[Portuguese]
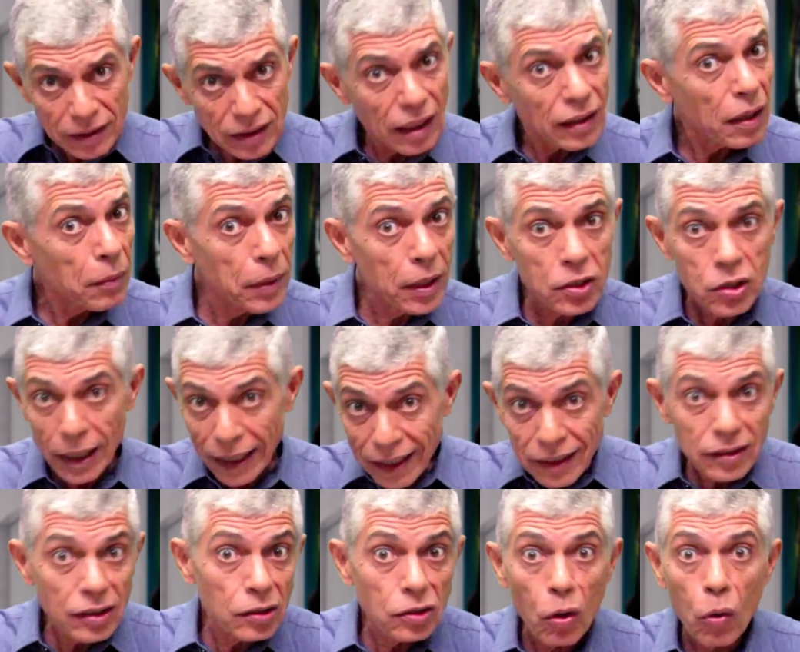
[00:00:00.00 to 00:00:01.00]
Exatamente,
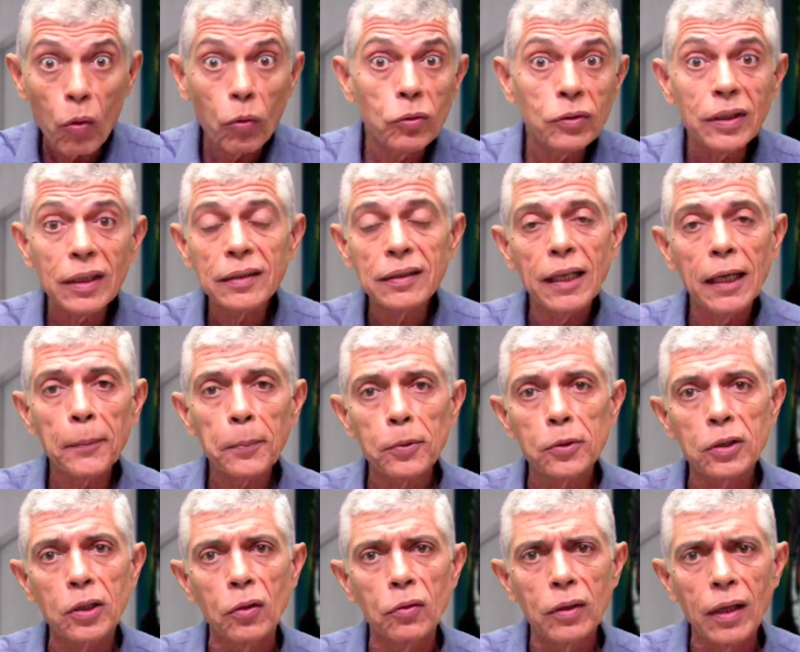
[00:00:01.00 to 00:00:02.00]
esses são alguns
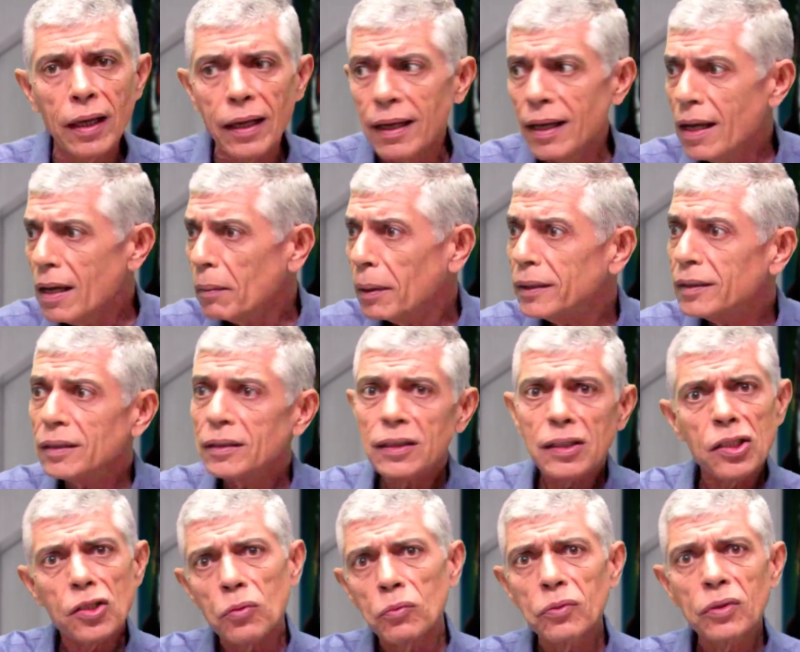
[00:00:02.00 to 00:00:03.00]
exemplos que eu dei, mas
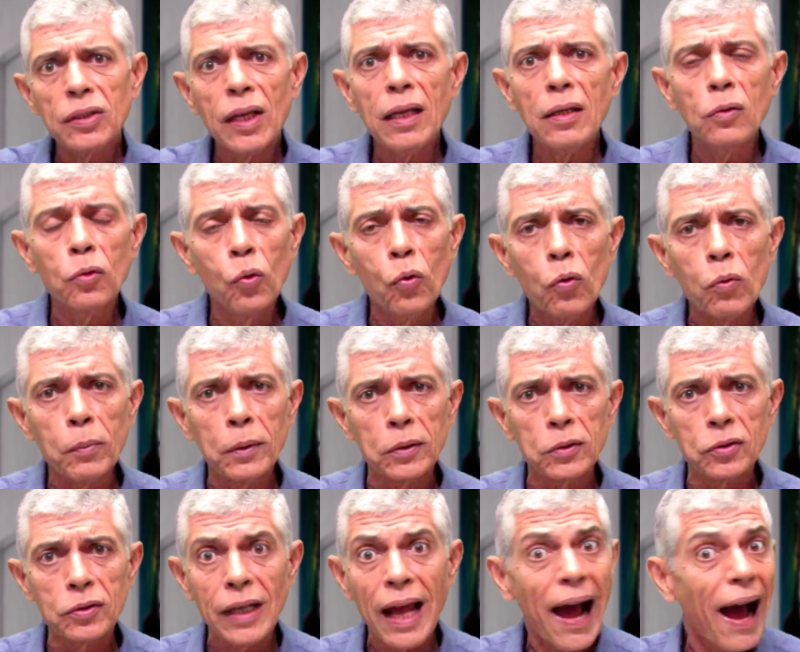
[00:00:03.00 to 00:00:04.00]
existem uns sem
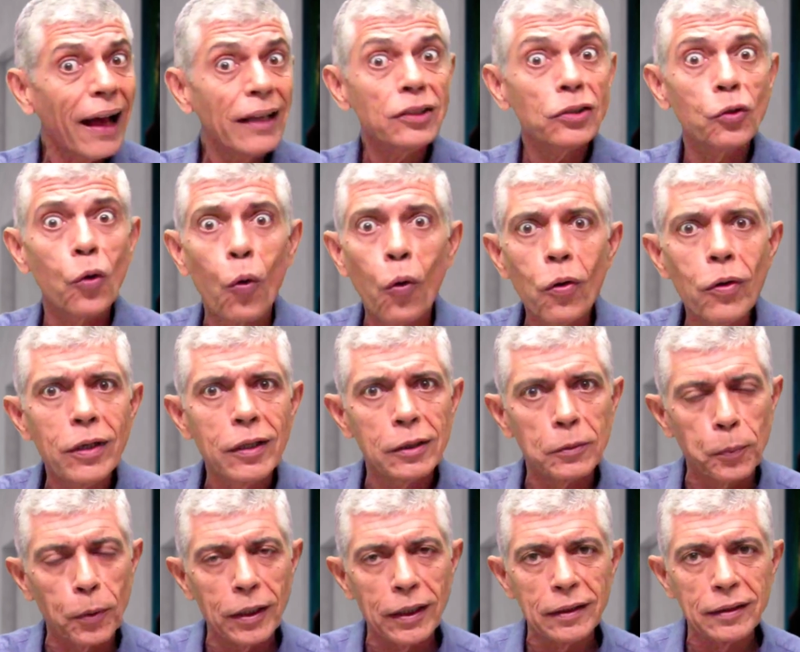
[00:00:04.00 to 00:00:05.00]
números, né? As
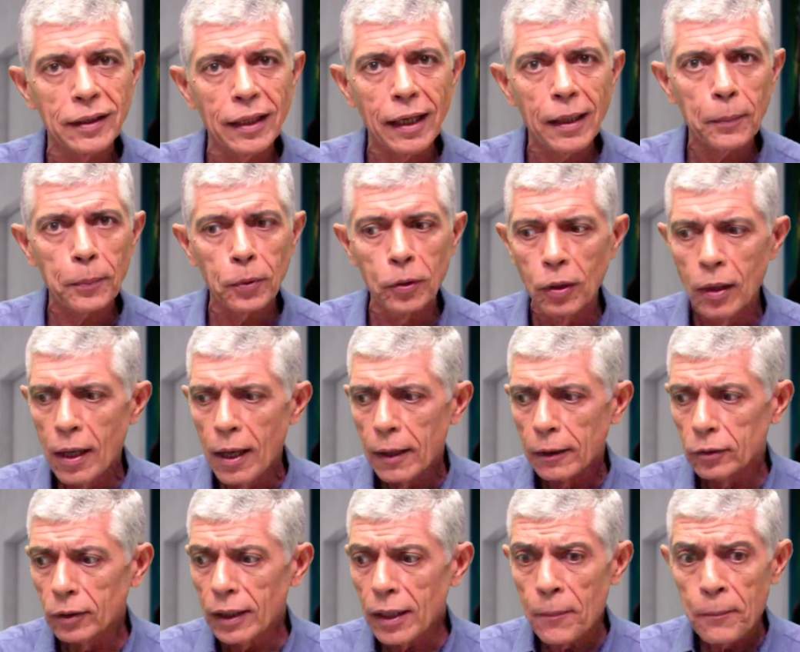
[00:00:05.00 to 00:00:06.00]
cores, por exemplo,
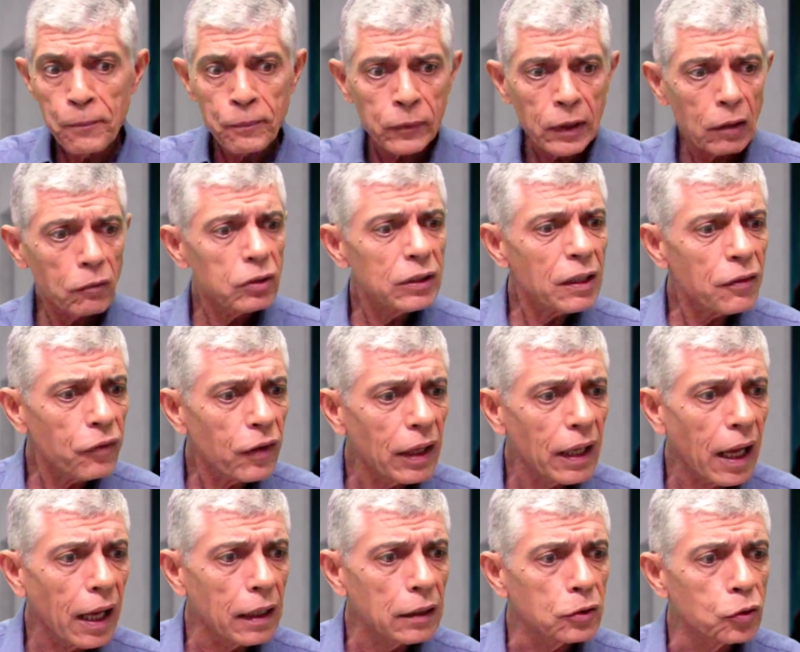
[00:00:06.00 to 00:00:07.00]
não é? Você
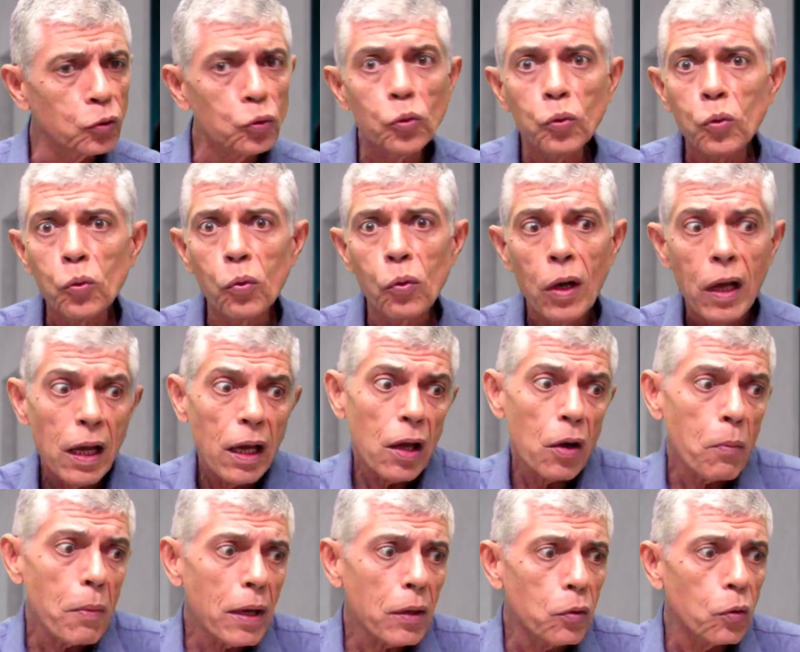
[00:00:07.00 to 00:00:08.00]
falar azul
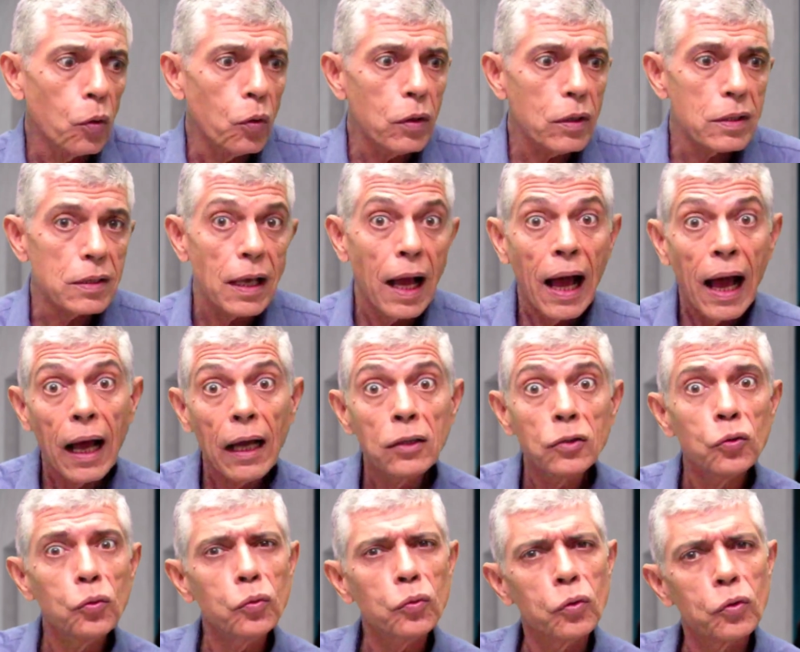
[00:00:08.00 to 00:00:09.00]
é uma coisa,
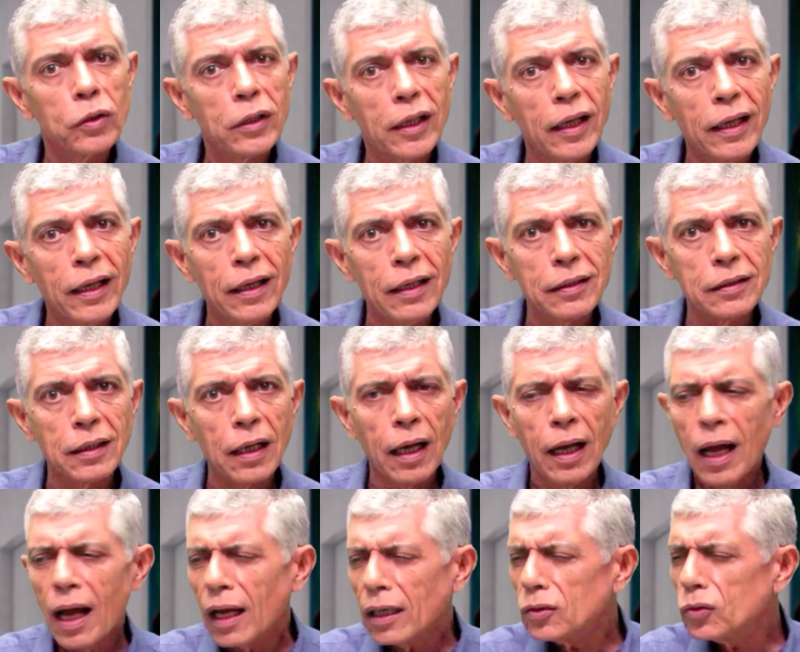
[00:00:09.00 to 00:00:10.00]
azul
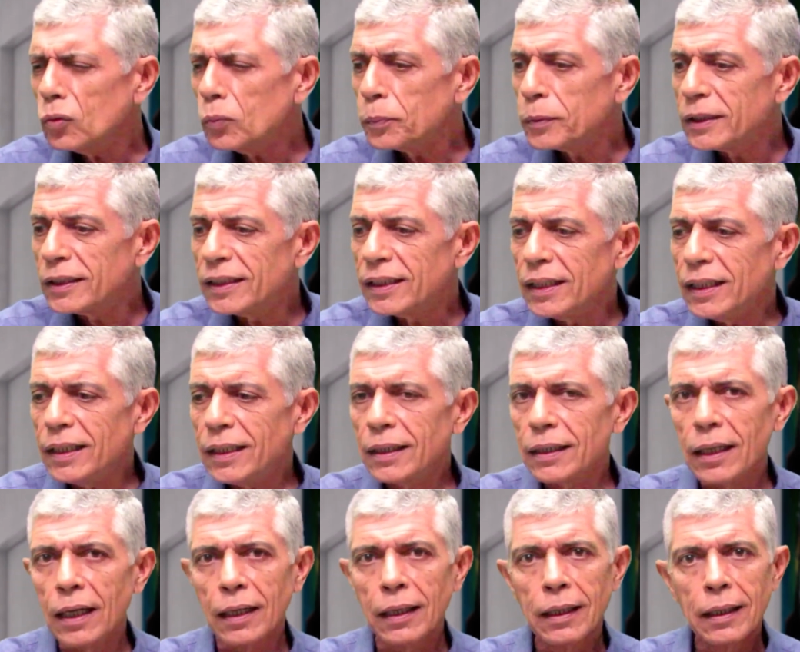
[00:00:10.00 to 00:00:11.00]
turquesa, azul
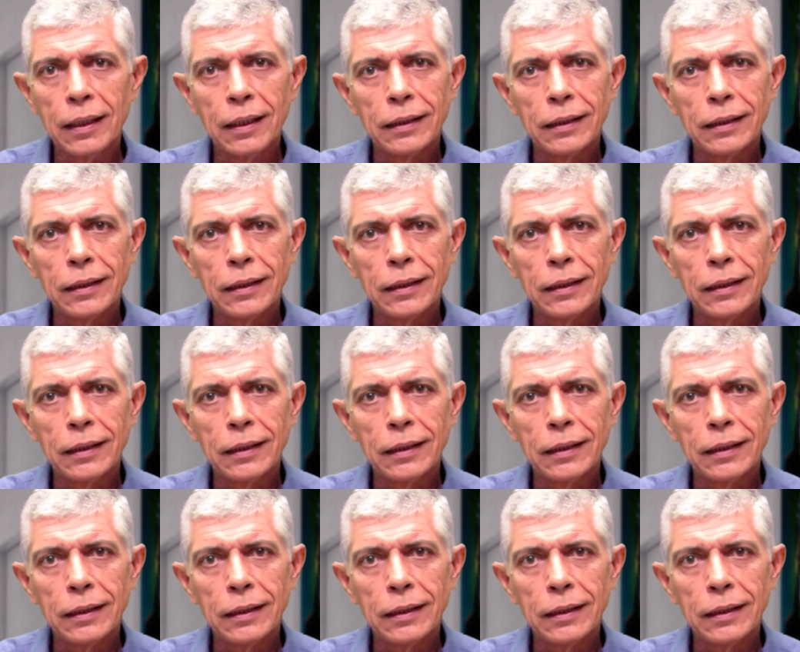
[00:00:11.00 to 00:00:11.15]
piscina,